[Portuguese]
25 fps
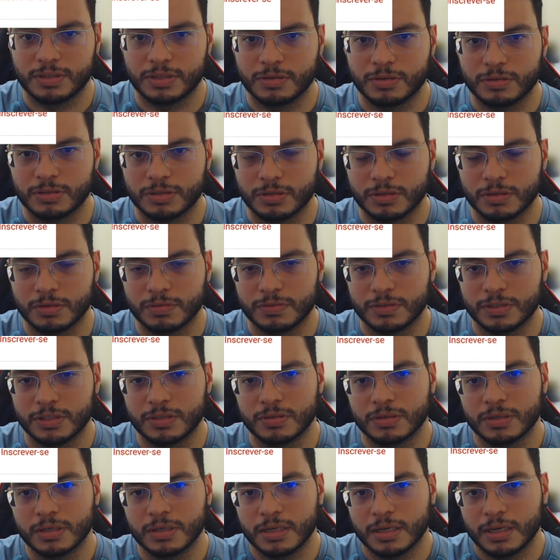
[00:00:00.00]
gostou do
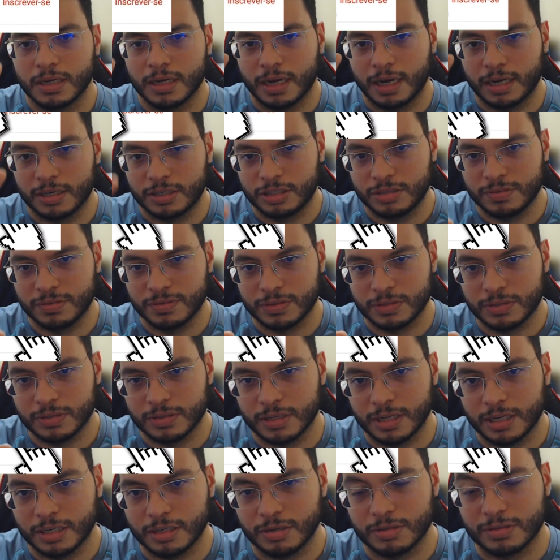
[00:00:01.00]
vídeo. Ative o
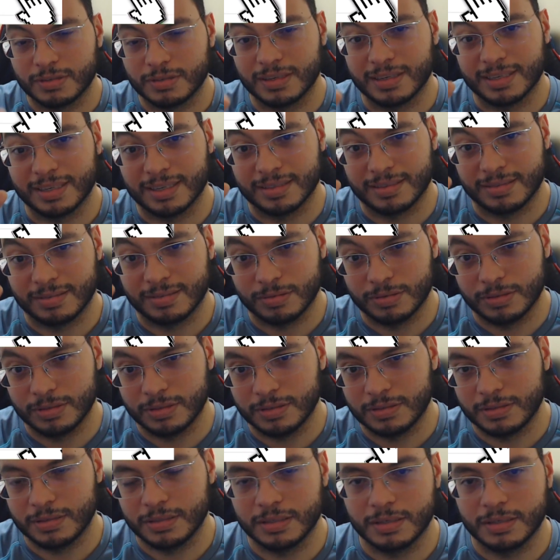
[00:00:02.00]
sino das notificações e,